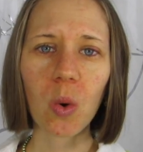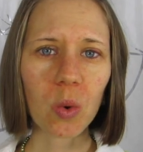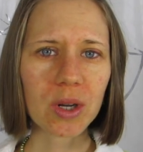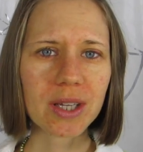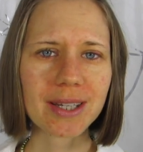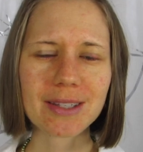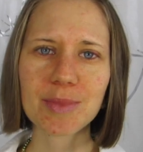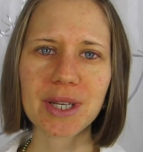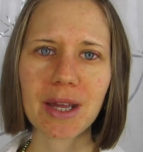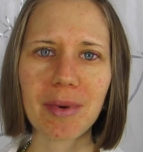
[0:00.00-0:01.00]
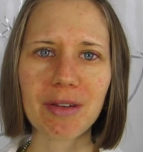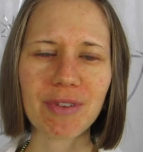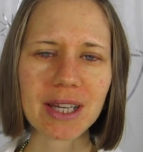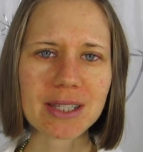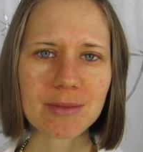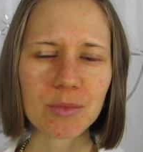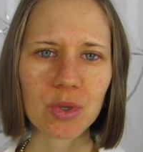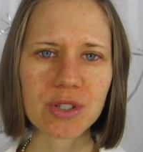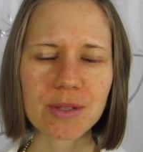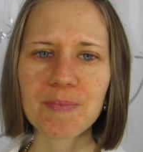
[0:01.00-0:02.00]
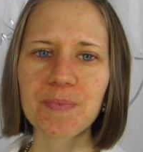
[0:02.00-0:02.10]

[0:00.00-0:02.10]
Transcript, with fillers: ohne dass man dabei fasten muss